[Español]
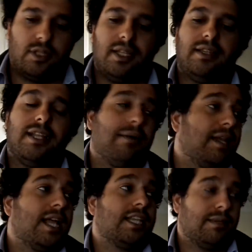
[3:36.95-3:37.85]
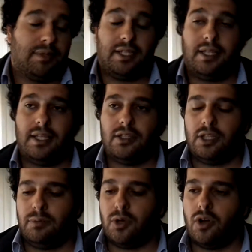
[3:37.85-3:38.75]
de, la y, este
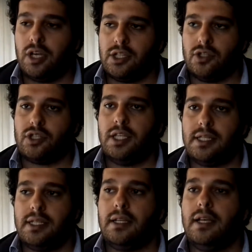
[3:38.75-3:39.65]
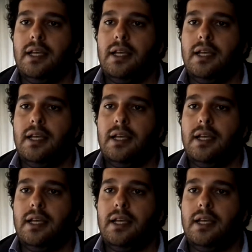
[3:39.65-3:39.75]
tipo de congresos. Es decir,